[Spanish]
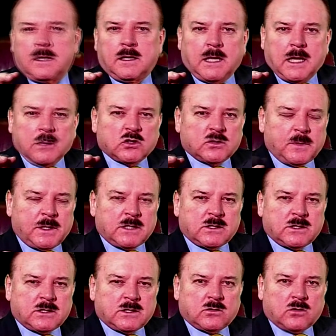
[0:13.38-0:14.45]
y hemos
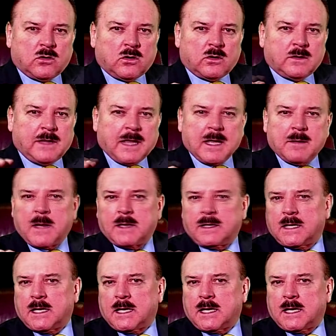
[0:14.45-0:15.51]
visto de qué
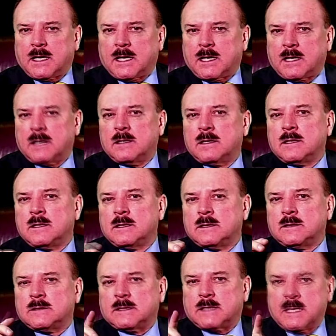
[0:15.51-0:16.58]
manera
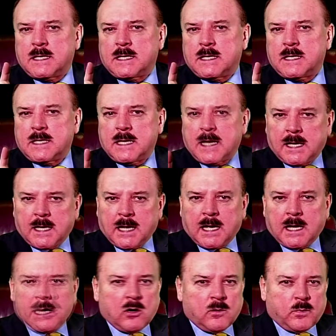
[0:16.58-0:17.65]
se
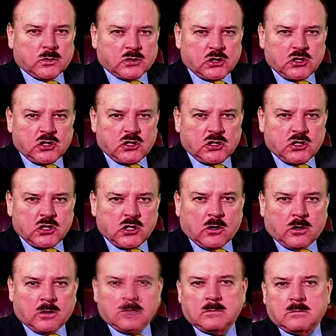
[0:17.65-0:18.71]
señala a la
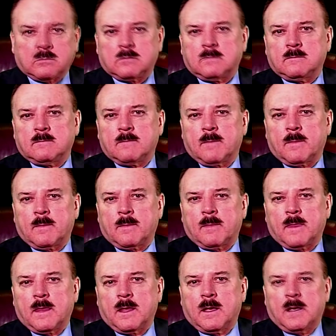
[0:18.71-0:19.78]
oposición,
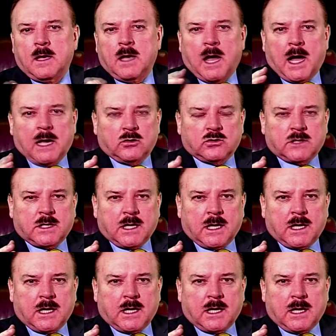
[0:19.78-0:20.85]
a
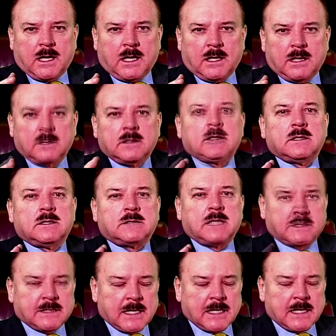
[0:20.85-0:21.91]
los que
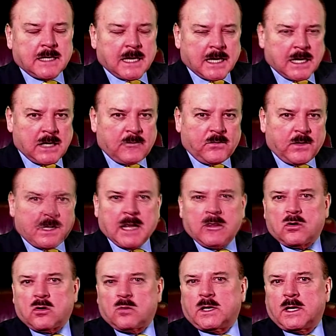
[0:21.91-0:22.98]
se les ha
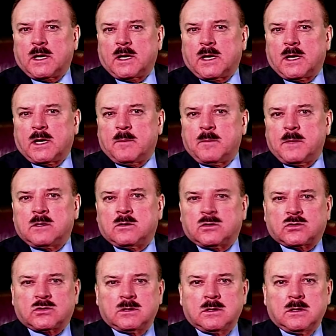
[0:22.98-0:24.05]
calificado como
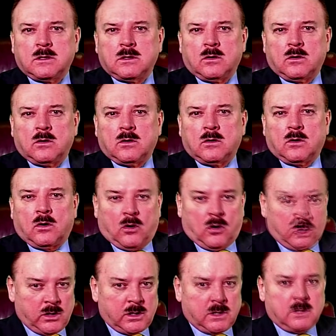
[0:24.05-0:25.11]
enemigos
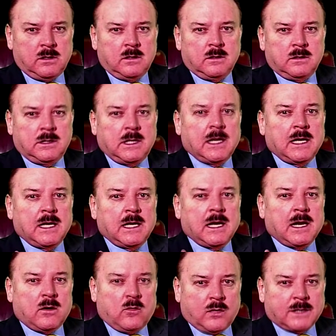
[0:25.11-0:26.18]
hoy de
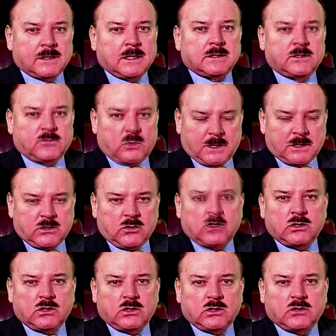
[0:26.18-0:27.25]
la cuarta
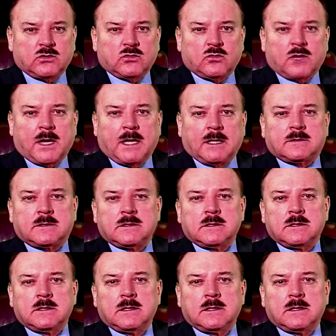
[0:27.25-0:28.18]
transformación insurgente,